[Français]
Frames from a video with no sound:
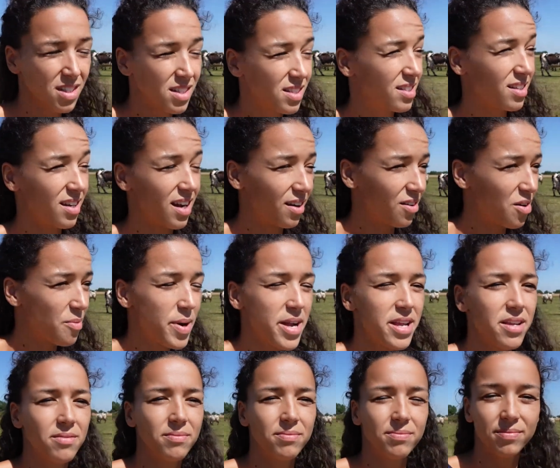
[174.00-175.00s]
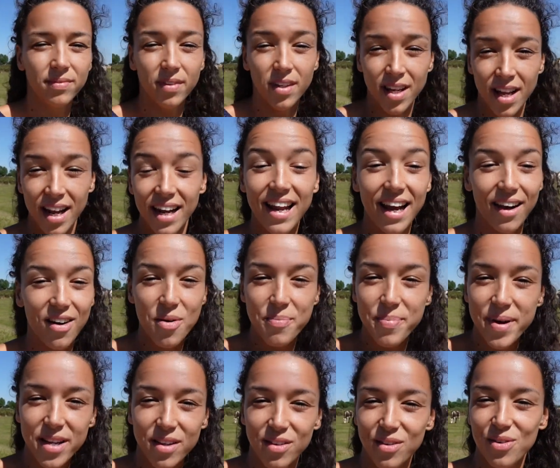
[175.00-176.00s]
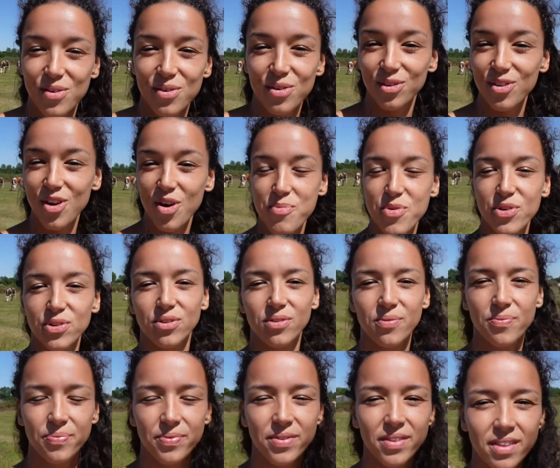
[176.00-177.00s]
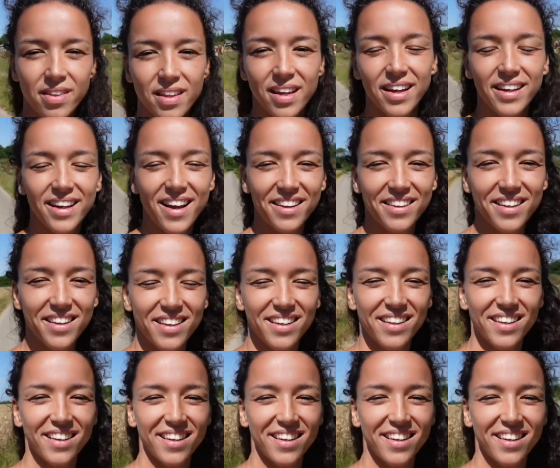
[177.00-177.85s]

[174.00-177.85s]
C'est la campagne. La campagne euh, normande. Regardez.